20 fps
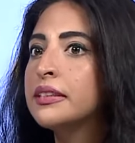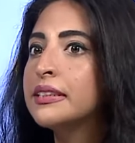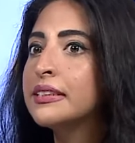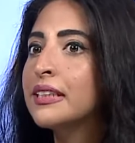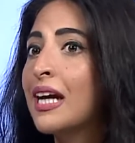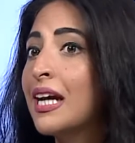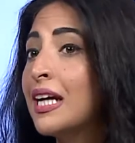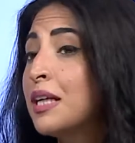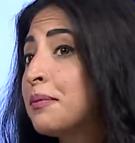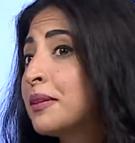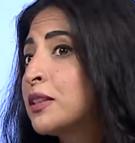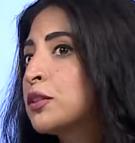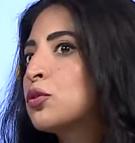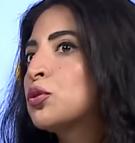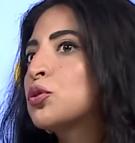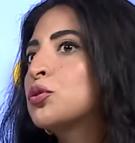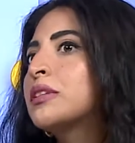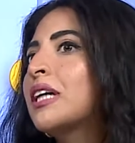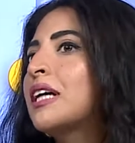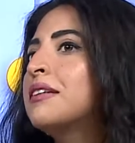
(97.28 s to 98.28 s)
d'Israël parce
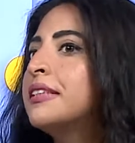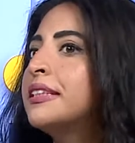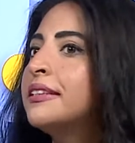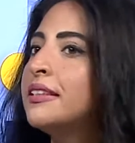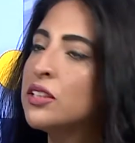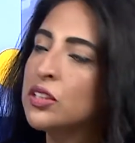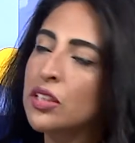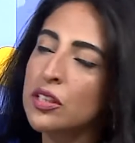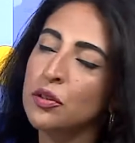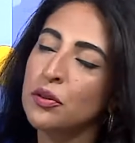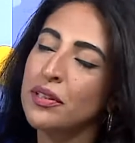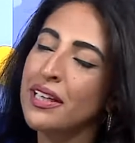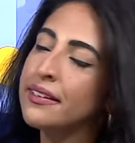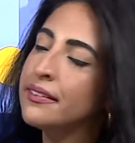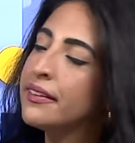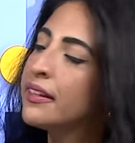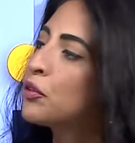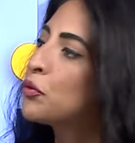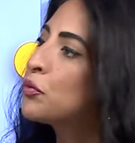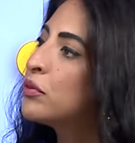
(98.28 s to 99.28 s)
que je travaillais déjà dans
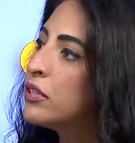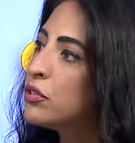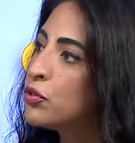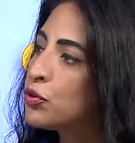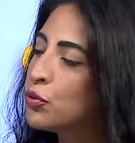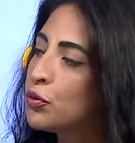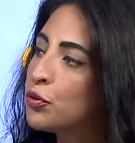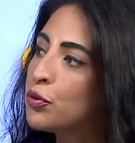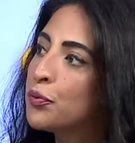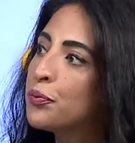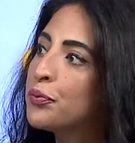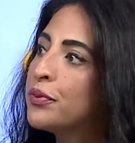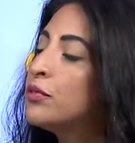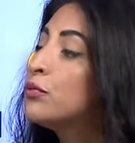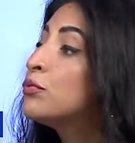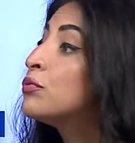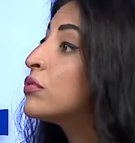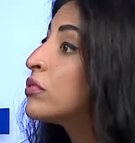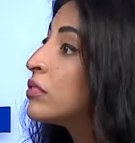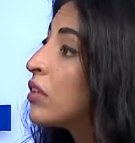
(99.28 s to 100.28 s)
l'interreligieux depuis
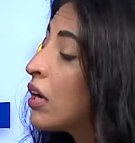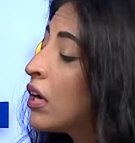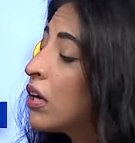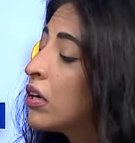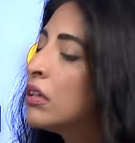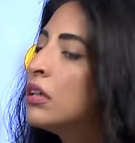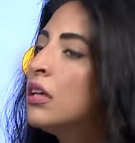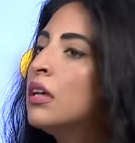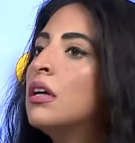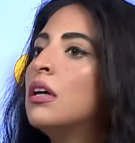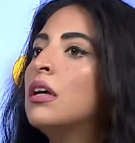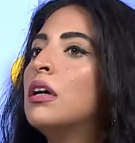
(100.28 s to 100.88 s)
12 ans. Mhm.